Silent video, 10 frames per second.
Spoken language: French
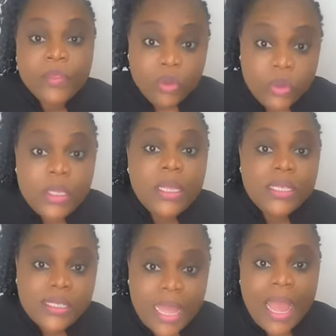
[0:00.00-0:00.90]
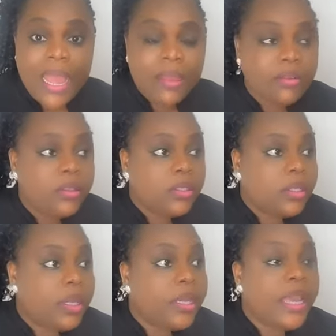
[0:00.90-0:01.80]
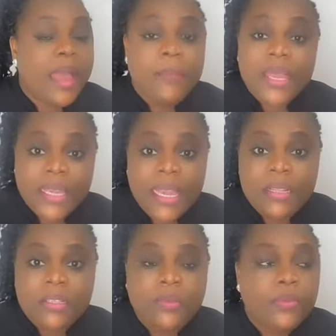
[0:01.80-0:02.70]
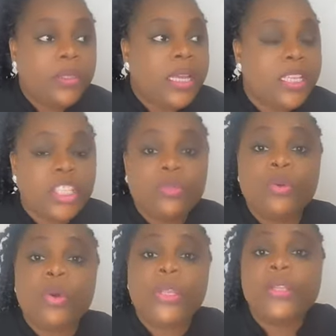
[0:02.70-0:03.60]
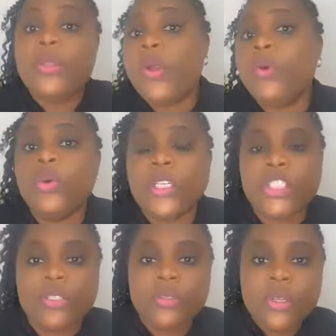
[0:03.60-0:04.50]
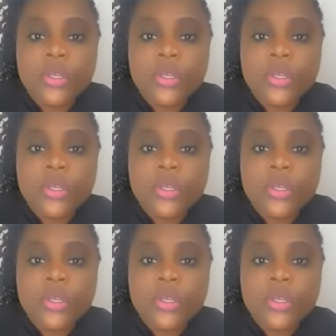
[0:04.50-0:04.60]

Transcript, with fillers: oui, des stars euh, américaines qui font des recherches pour connaître leur origine.